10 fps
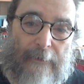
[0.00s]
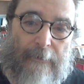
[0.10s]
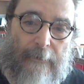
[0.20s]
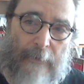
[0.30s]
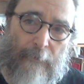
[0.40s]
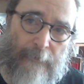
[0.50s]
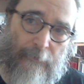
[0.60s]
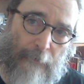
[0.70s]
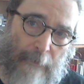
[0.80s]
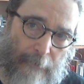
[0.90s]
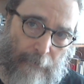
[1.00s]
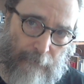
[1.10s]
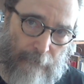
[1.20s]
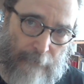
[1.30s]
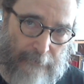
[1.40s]
abbiamo visto un
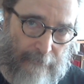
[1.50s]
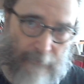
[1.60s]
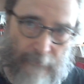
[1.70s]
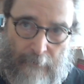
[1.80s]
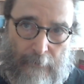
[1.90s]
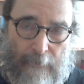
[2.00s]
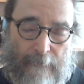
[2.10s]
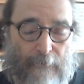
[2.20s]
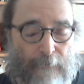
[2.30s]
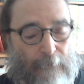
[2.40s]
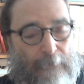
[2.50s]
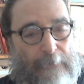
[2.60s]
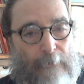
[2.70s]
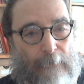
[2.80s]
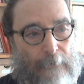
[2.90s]
approccio un po' diverso da quello del vostro
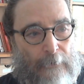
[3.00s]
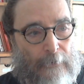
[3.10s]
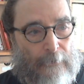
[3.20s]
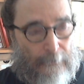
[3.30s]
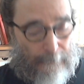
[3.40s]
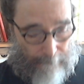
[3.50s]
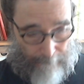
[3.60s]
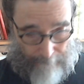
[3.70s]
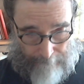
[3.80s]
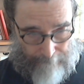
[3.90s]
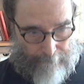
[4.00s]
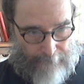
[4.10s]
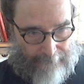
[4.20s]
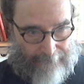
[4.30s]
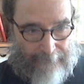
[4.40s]
libro,
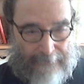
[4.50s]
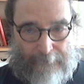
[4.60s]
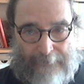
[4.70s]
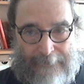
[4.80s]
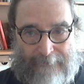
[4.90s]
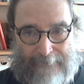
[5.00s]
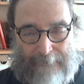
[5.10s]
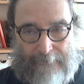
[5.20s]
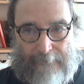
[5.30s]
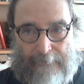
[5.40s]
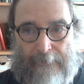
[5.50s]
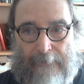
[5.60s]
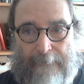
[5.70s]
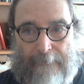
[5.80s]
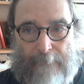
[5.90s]
partiti da un'idea statistica,
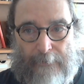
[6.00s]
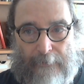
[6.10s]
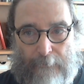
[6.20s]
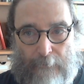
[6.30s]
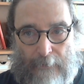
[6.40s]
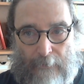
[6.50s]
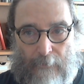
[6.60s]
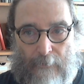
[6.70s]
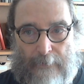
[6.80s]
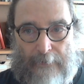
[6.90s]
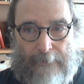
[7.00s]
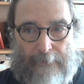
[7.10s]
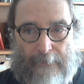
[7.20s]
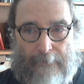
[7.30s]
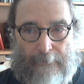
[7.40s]
la temperatura come
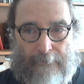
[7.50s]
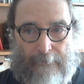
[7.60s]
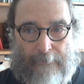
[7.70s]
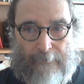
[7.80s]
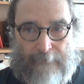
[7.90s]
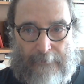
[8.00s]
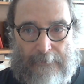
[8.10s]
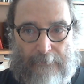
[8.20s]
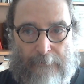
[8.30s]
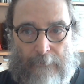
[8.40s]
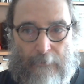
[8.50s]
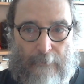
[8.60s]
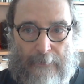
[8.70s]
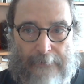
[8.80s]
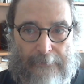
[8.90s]
eh, signature,
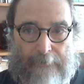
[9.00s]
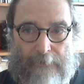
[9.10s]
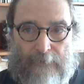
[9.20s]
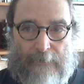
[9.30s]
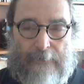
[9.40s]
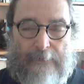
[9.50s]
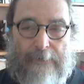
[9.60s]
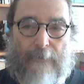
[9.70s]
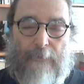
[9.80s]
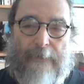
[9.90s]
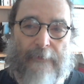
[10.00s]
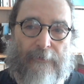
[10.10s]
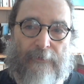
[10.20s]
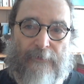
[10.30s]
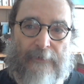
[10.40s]
come indice di
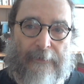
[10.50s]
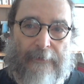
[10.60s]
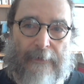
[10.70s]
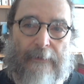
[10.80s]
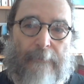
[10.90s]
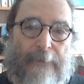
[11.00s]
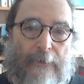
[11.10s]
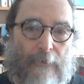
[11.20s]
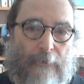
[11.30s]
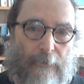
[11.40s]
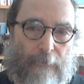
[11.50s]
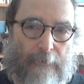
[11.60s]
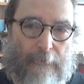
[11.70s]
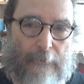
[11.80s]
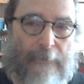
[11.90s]
un'energia cinetica di piccoli
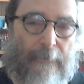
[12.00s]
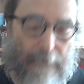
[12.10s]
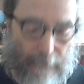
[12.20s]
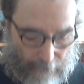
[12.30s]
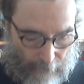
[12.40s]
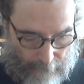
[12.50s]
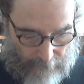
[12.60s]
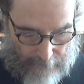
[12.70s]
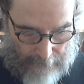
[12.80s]
costituenti microscopici